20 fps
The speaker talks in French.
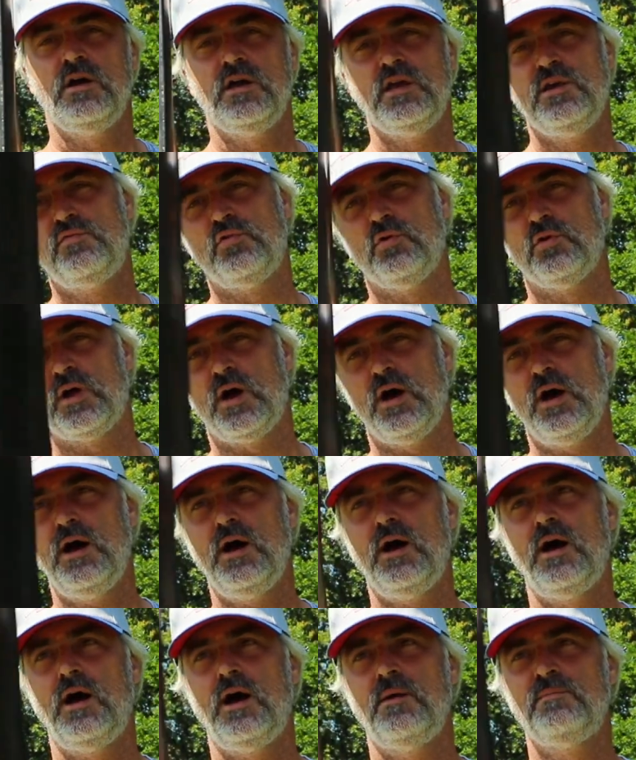il
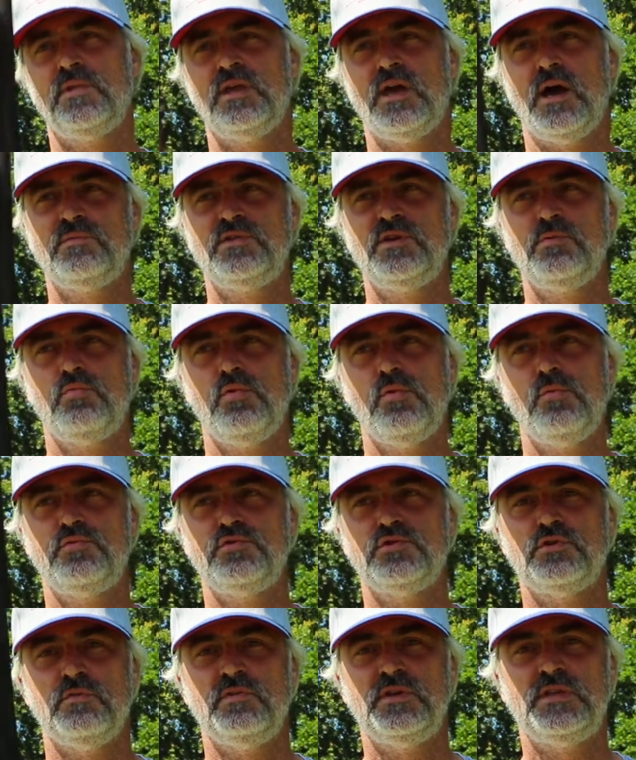faudra amener un petit peu
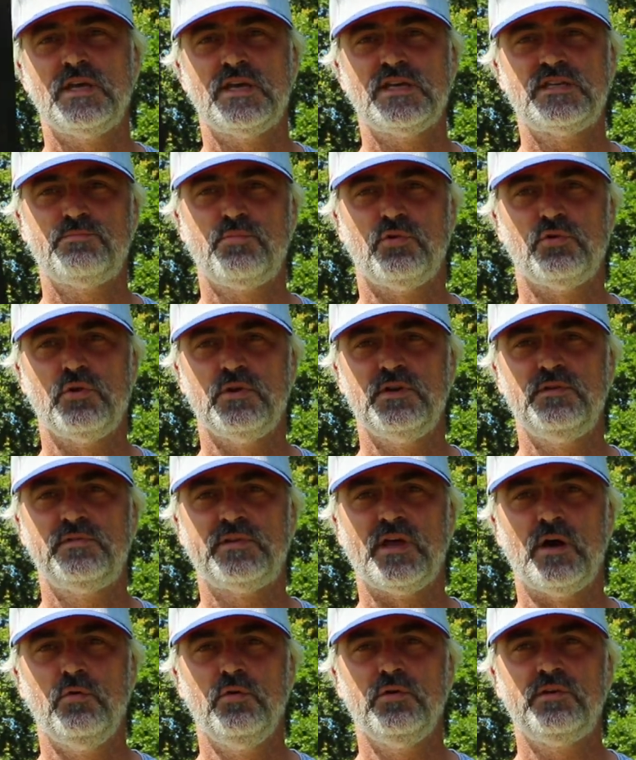plus de vitesse pour le
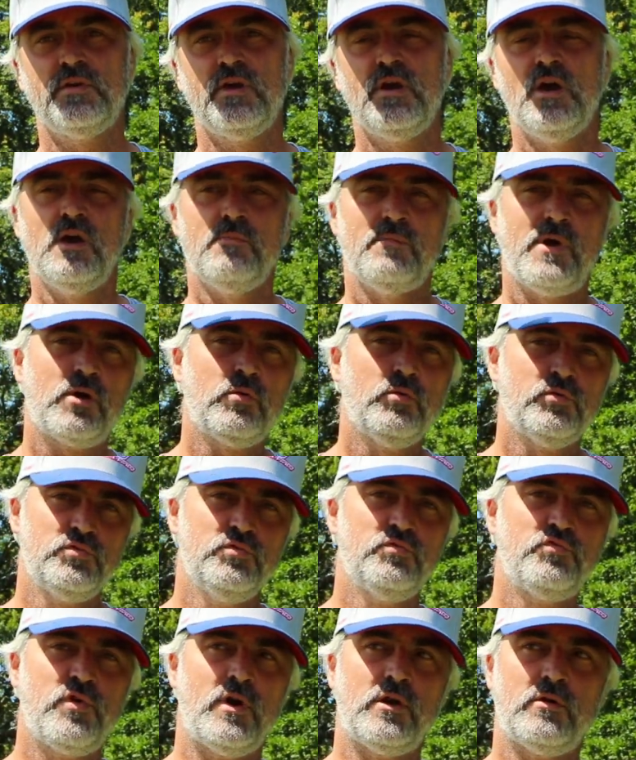lift out. Par contre,
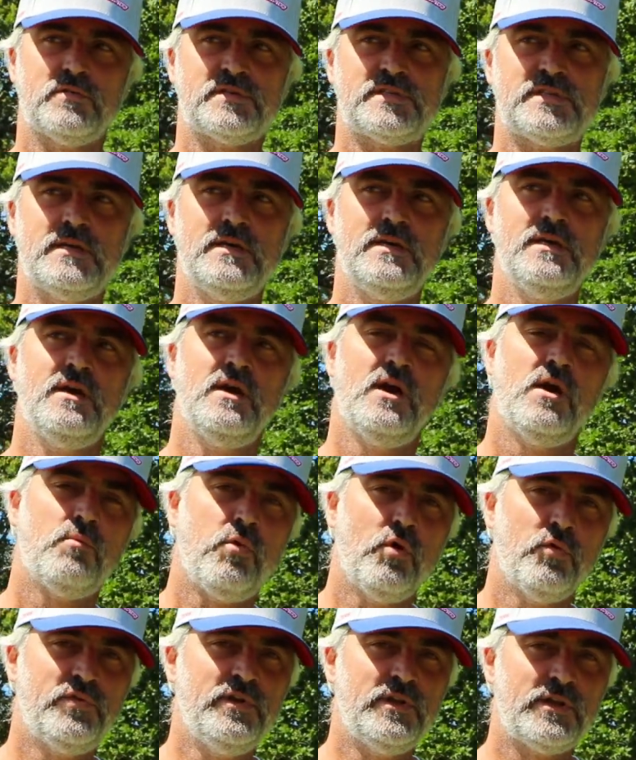une fois lancé,
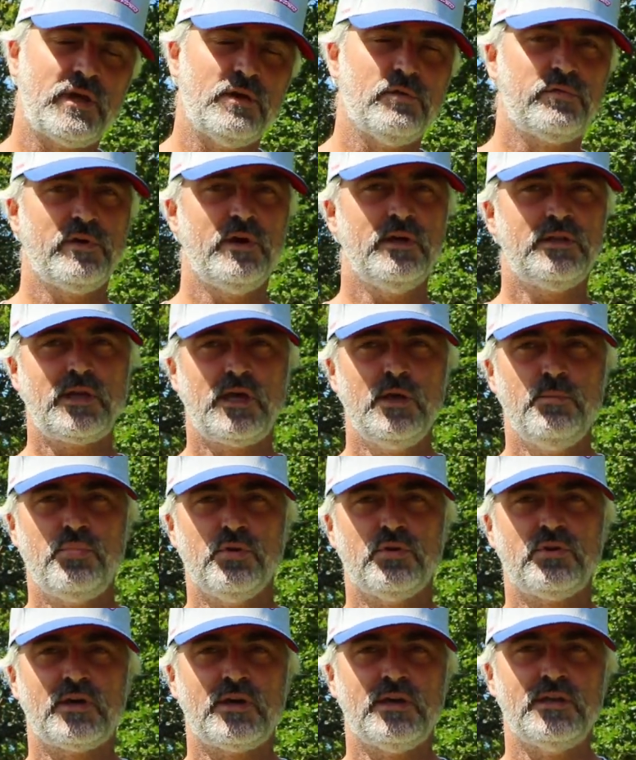profil très fin, très peu
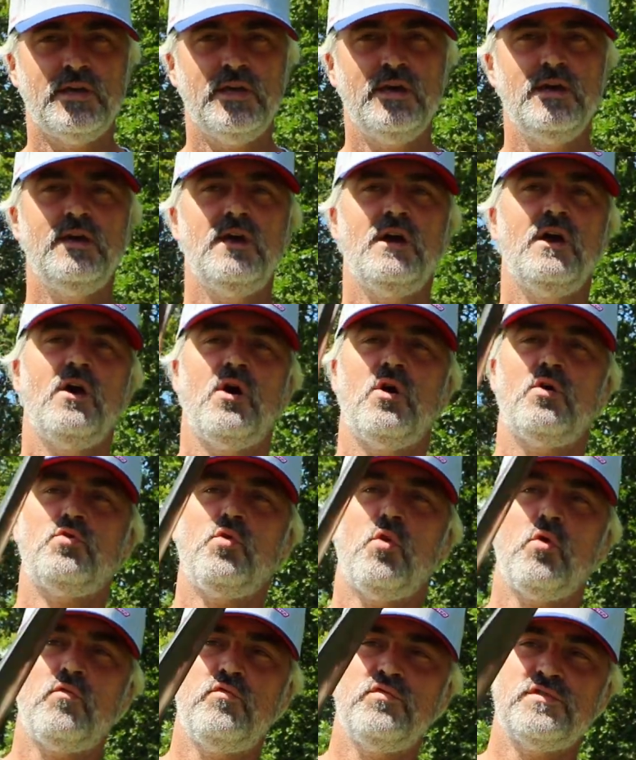de traînée,
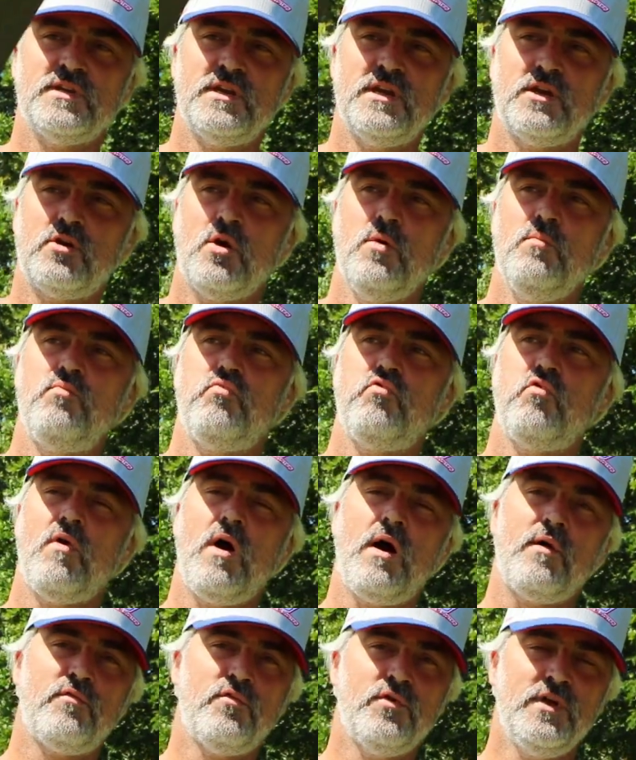donc vous allez quand même
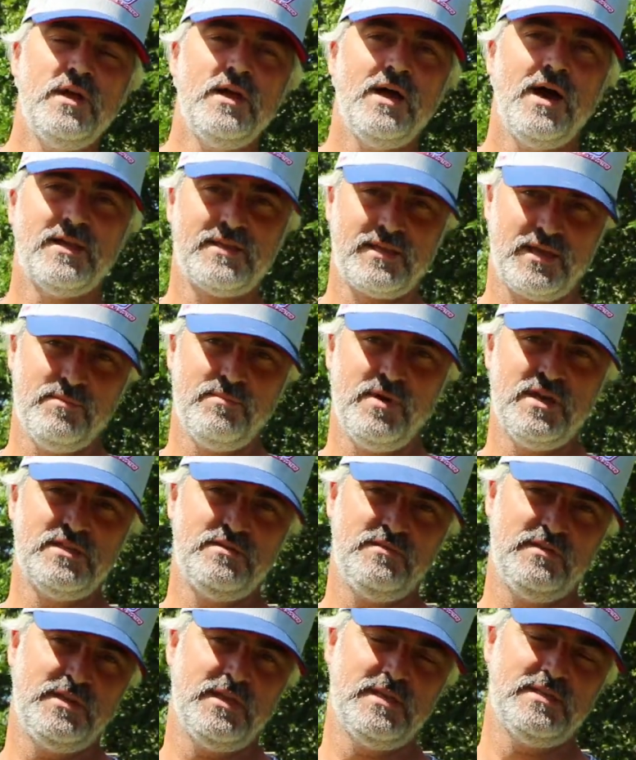pouvoir voler à très basse
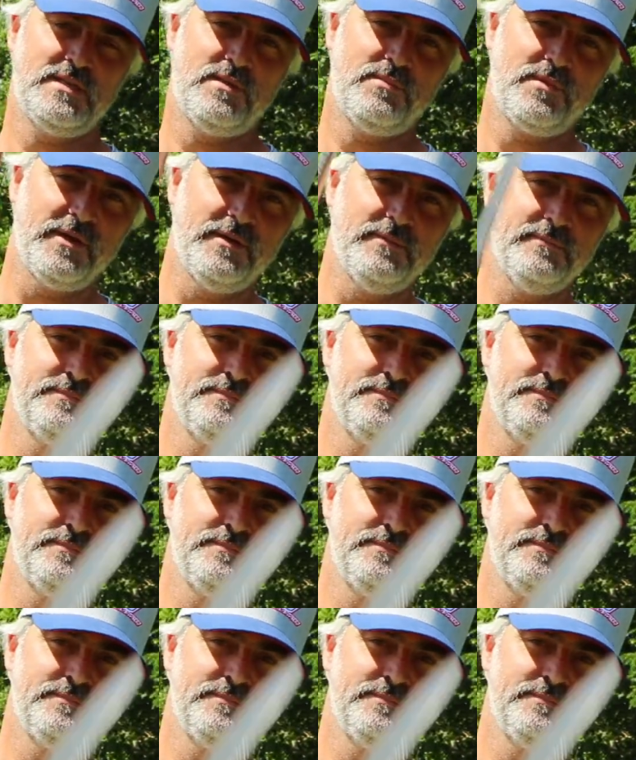vitesse après.